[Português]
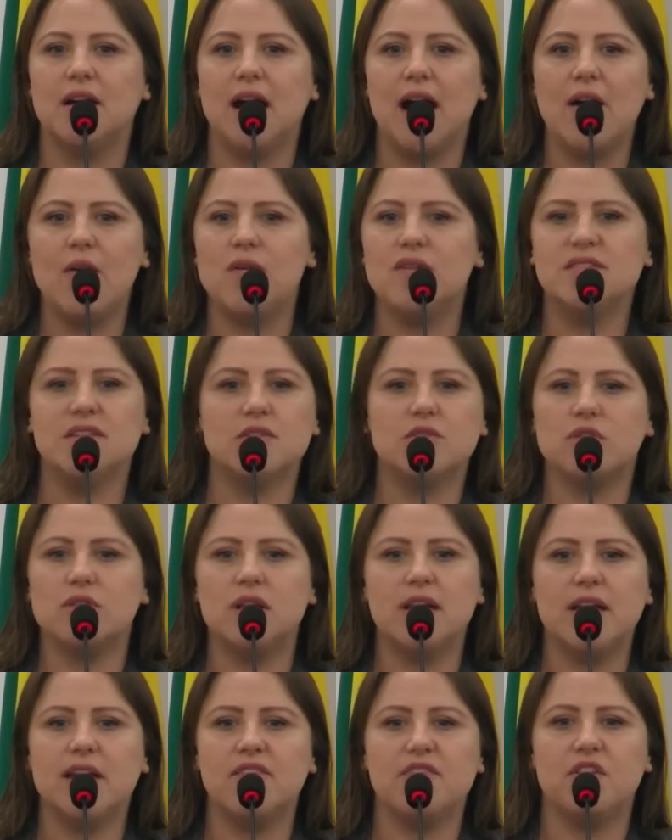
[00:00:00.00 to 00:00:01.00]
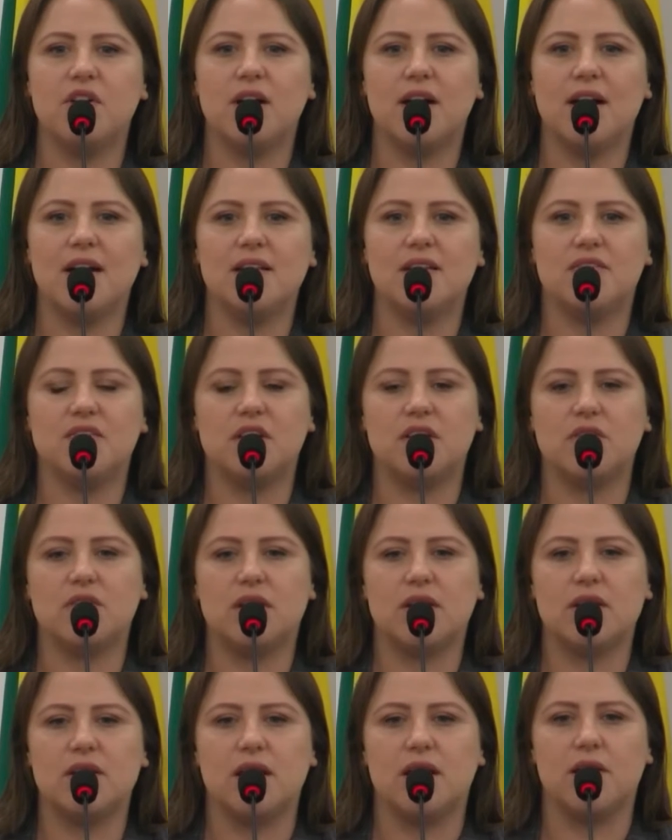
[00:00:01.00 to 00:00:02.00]
a coisa é toda equivocada,
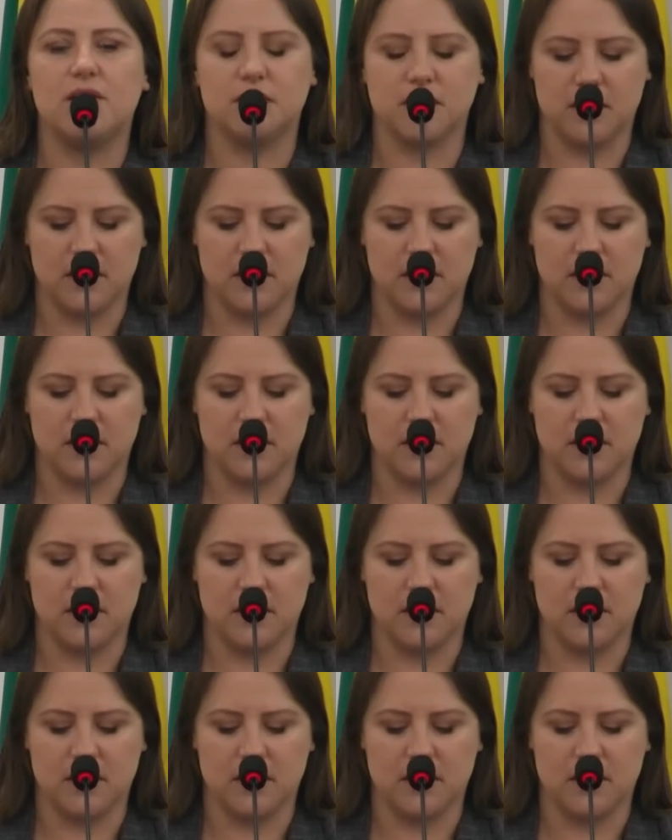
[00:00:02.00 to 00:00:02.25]
vereador Adriano.